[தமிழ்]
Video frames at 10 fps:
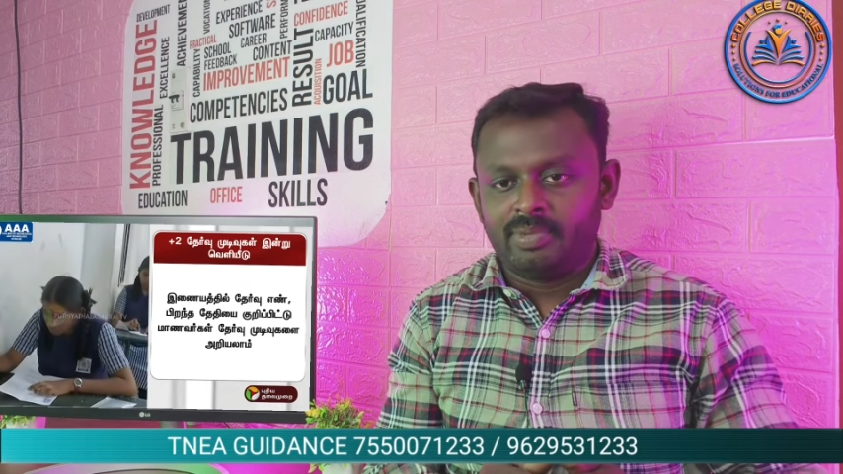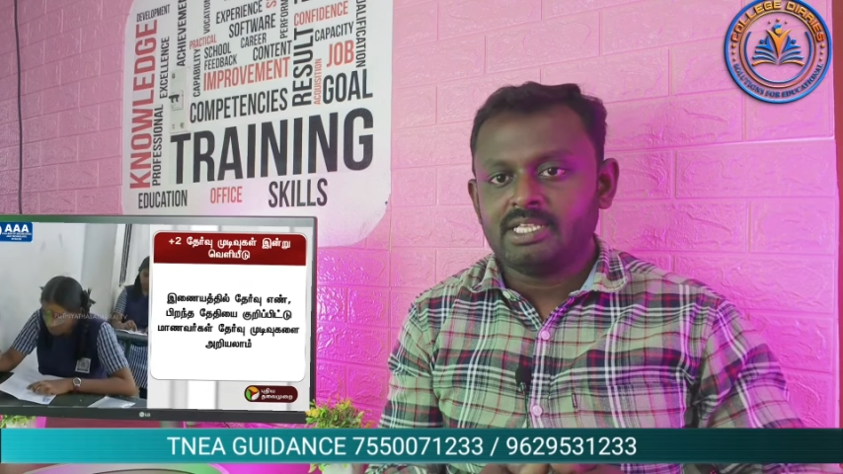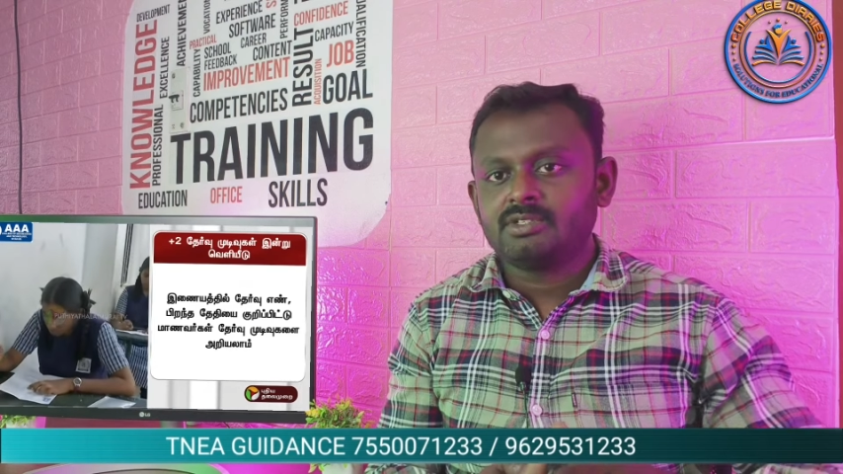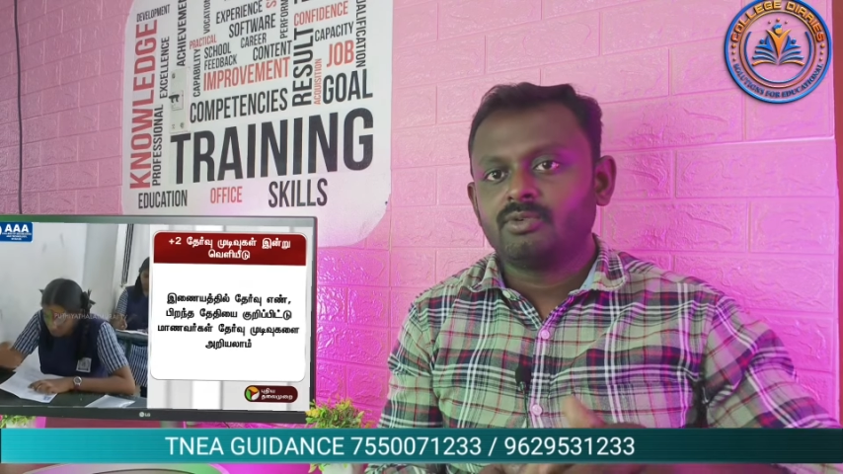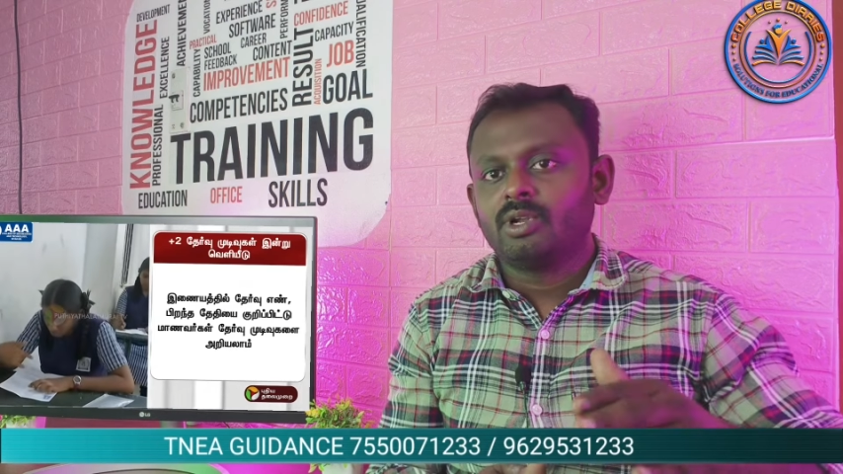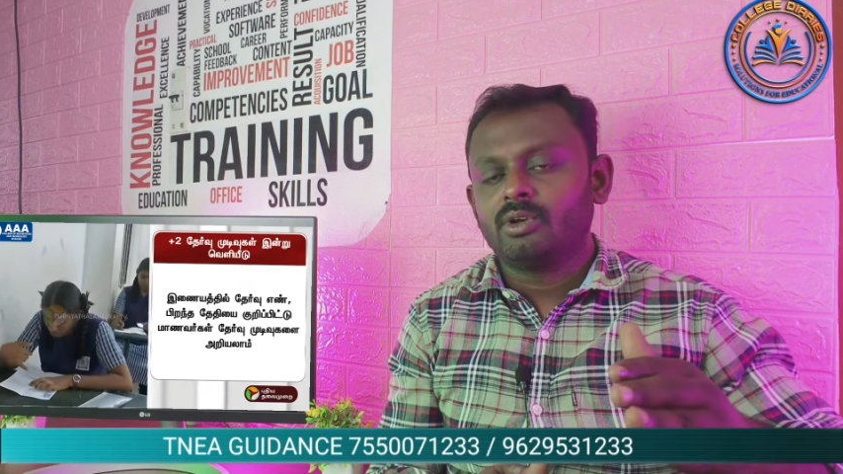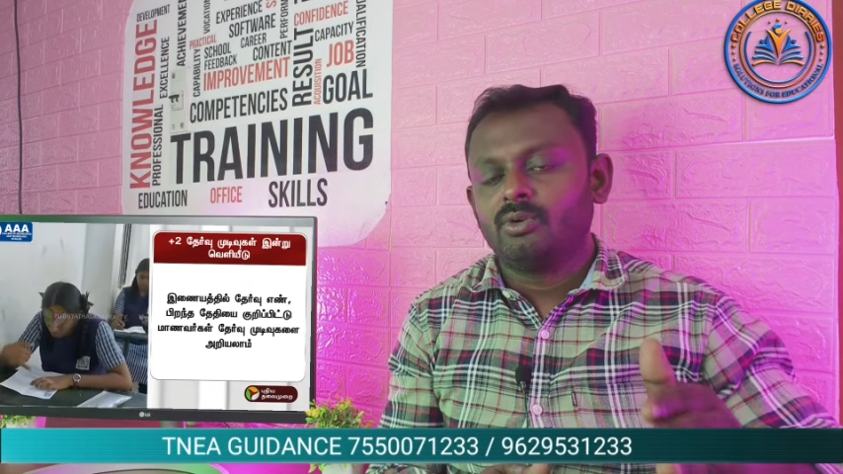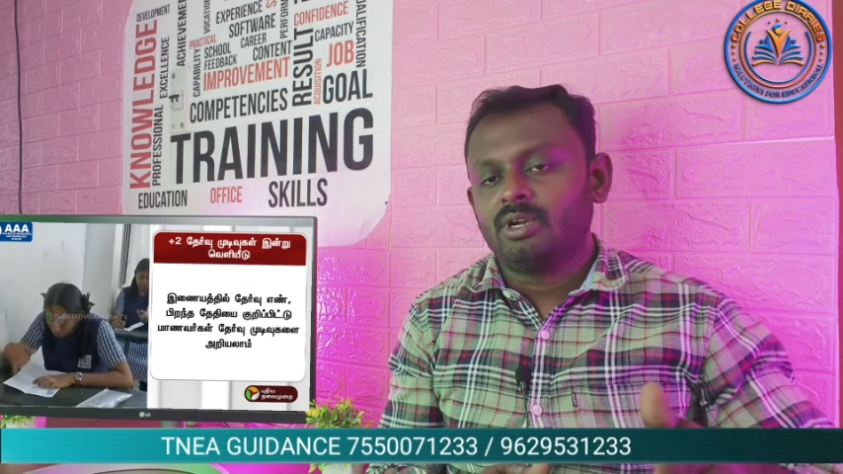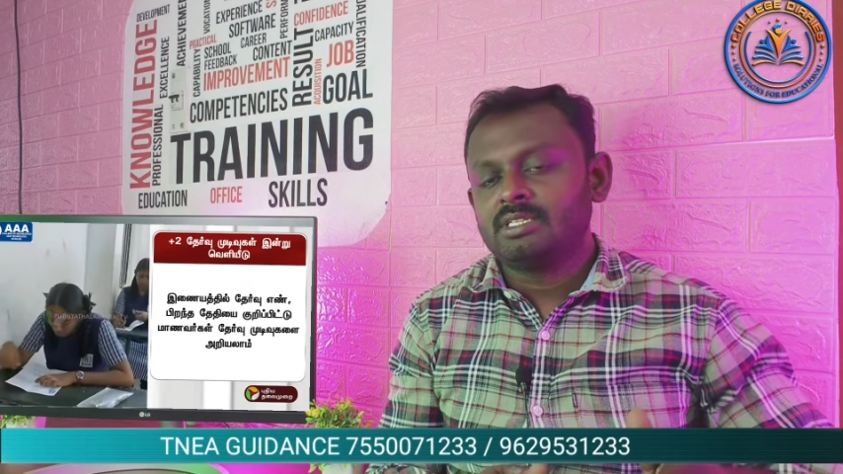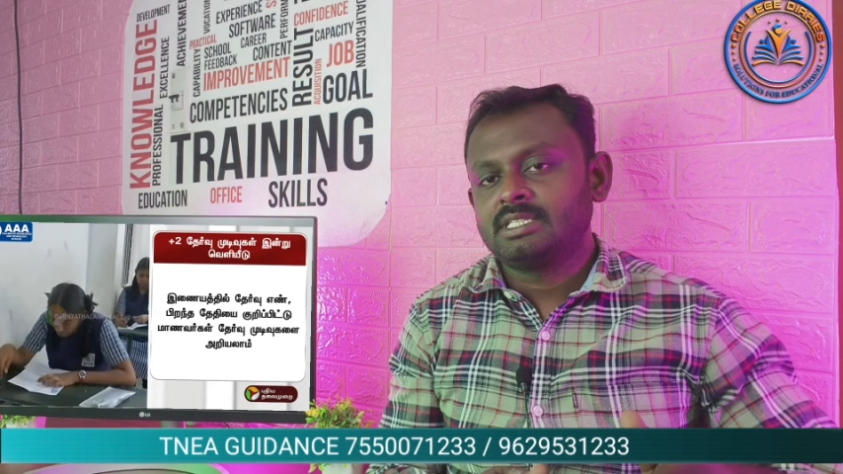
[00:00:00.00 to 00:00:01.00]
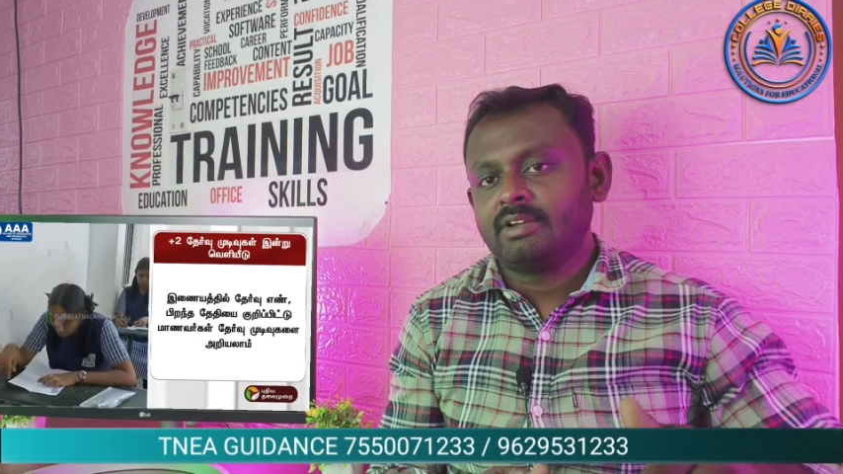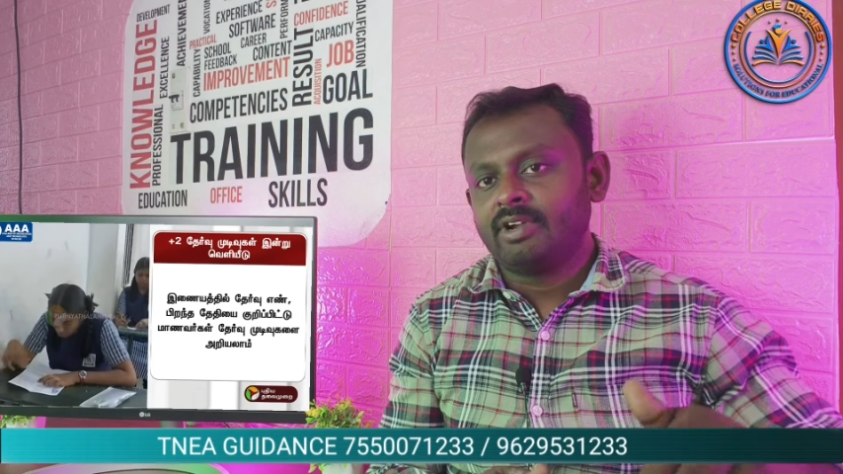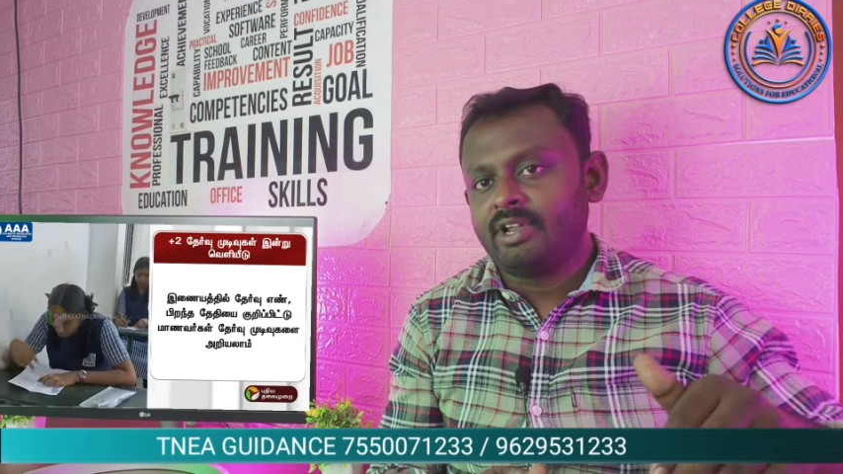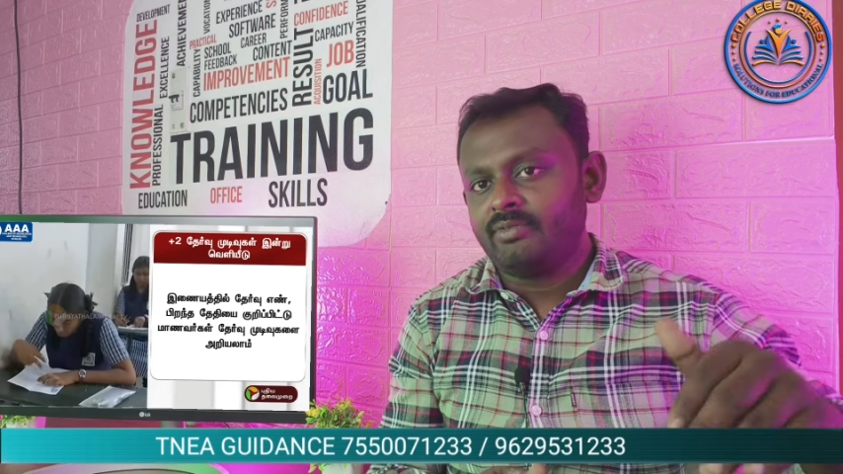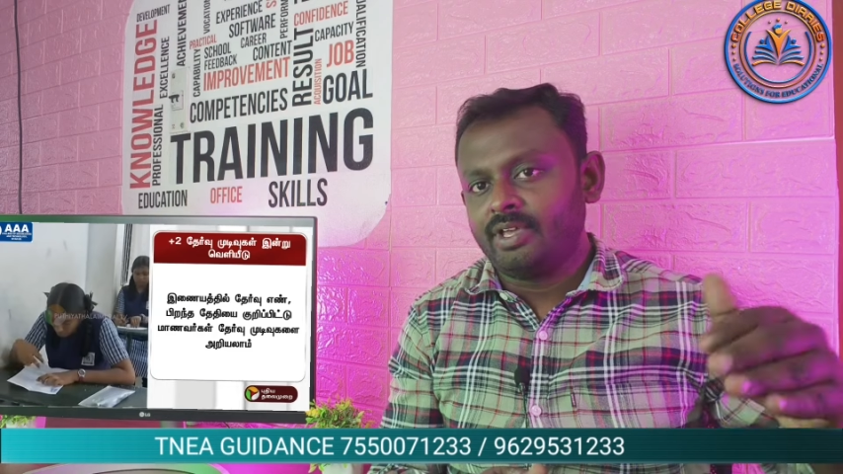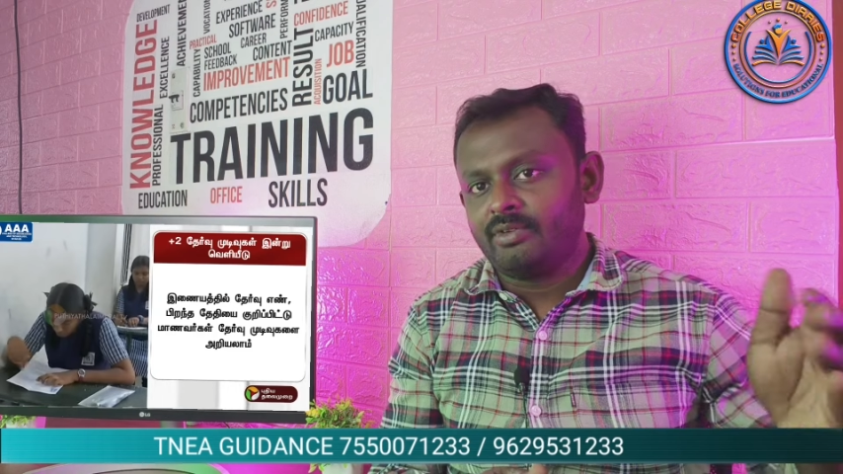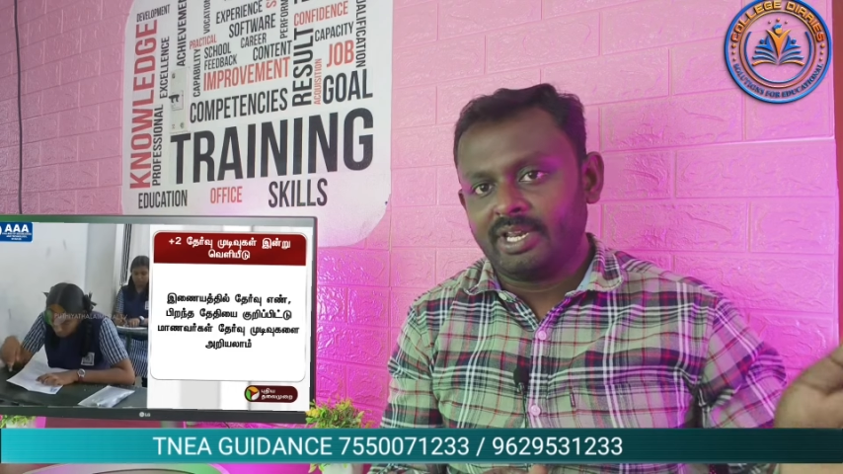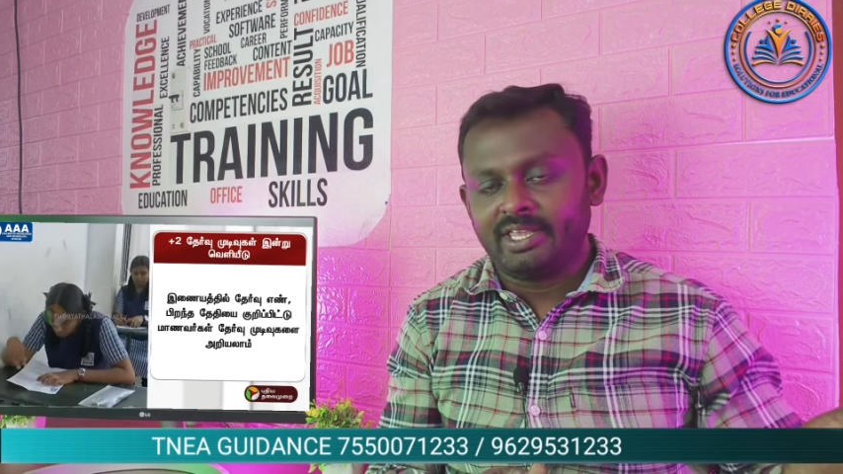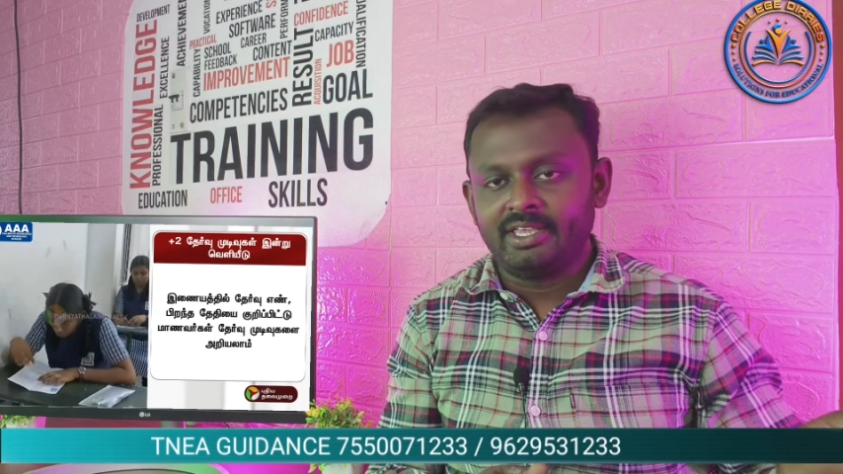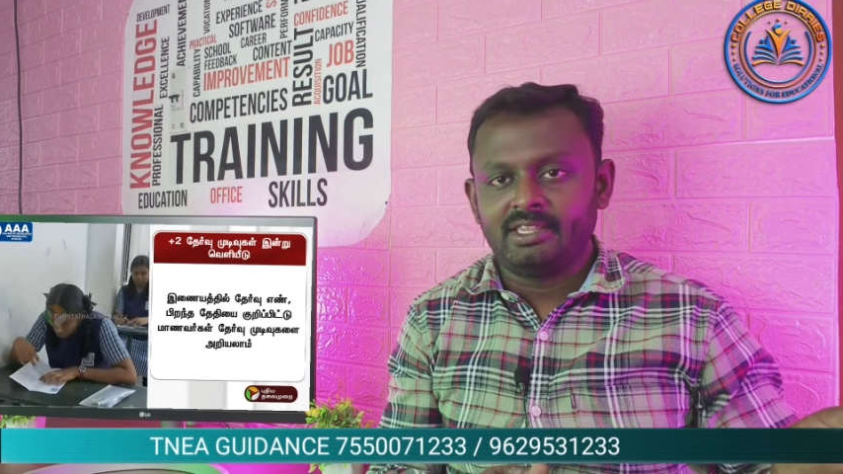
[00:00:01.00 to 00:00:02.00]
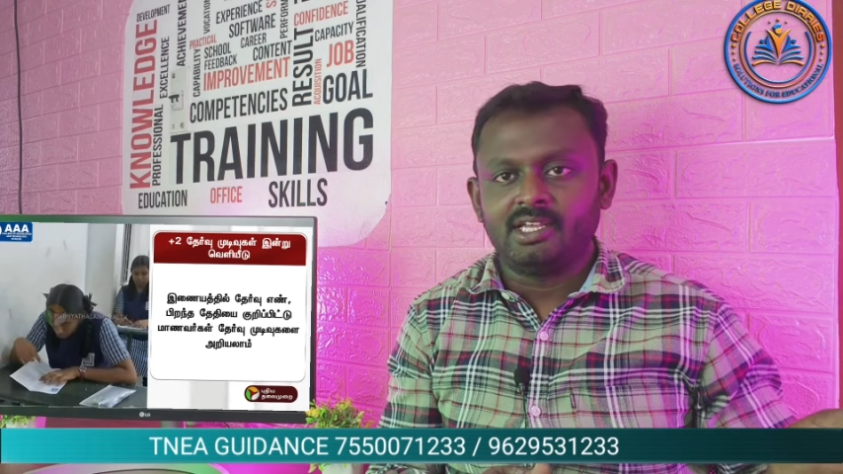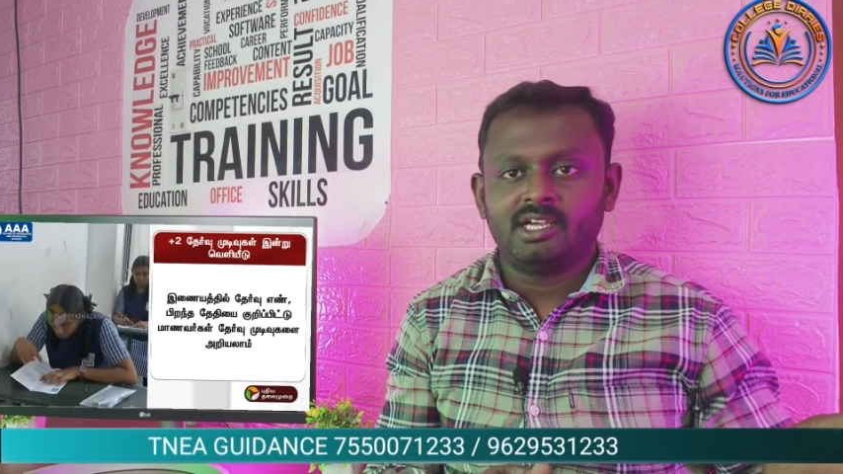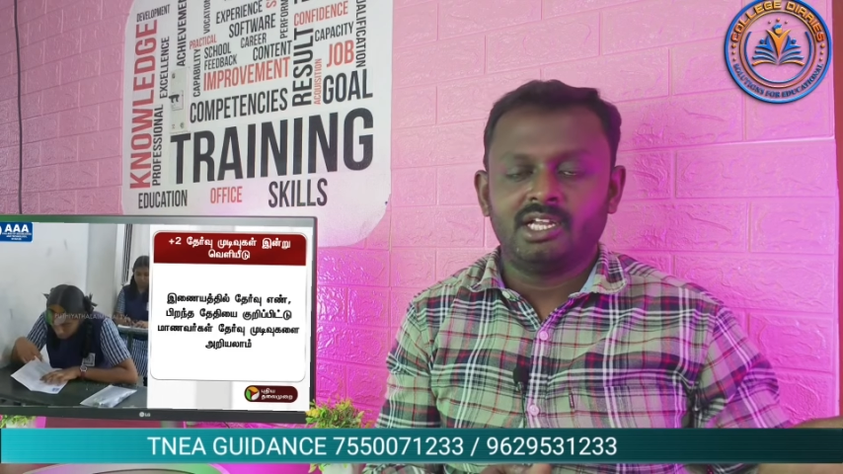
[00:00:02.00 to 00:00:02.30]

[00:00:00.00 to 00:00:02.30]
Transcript: ப்ளஸ் உங்களுக்கு ஒன் செவன்ட்டி ஃபைவ் வரைக்கும் எந்த